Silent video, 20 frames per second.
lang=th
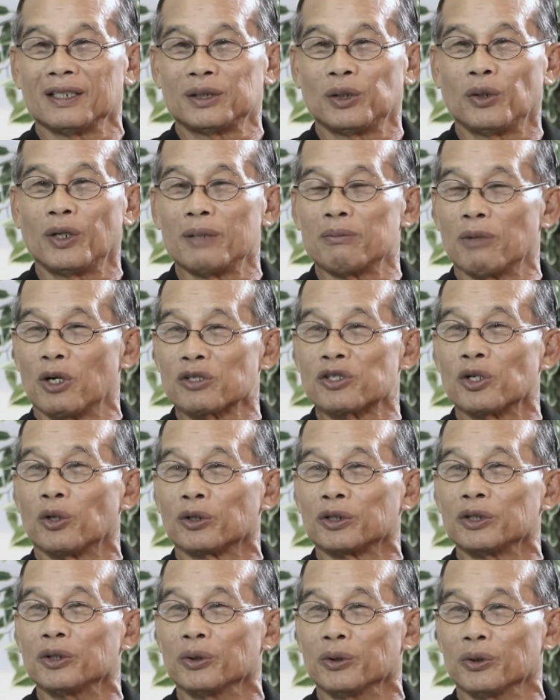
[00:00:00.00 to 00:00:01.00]
ช่วยหมอทรง
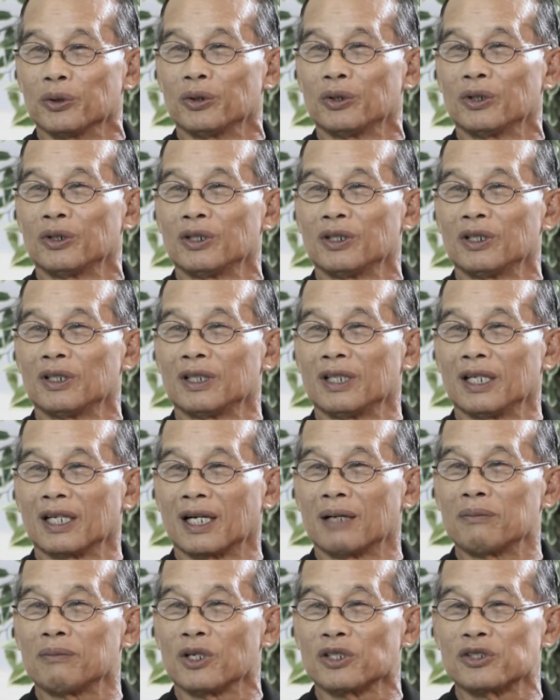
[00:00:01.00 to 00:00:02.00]
อยู่นะ
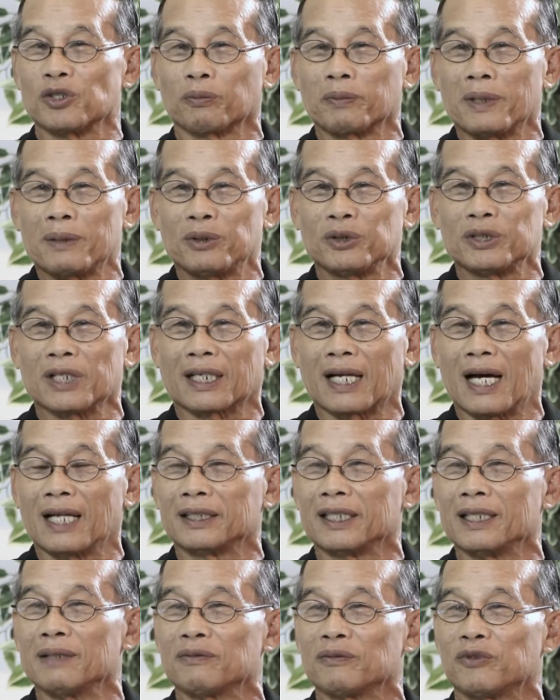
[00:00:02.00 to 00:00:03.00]
ครับหมอทรงเป็นผู้จัดการ
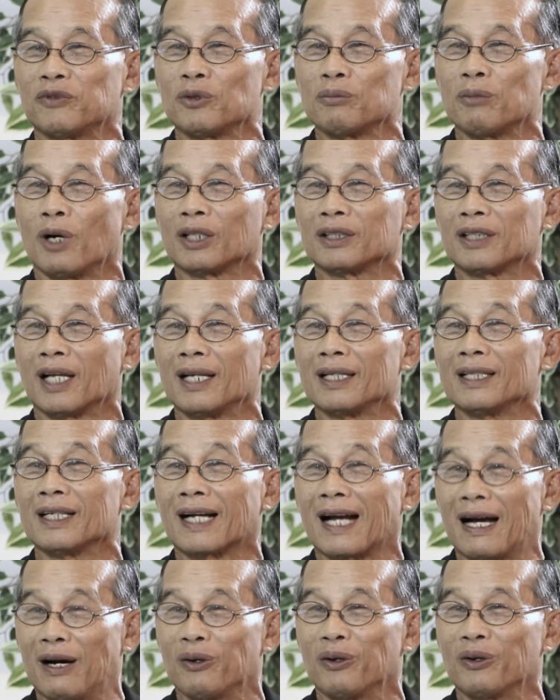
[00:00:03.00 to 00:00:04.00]
ทีมฟุตบอลท่าเรือ
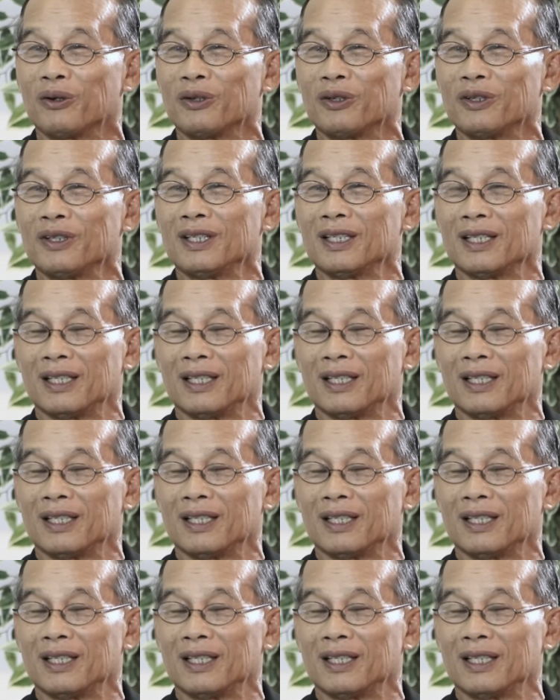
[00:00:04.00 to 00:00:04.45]
เก่าครับ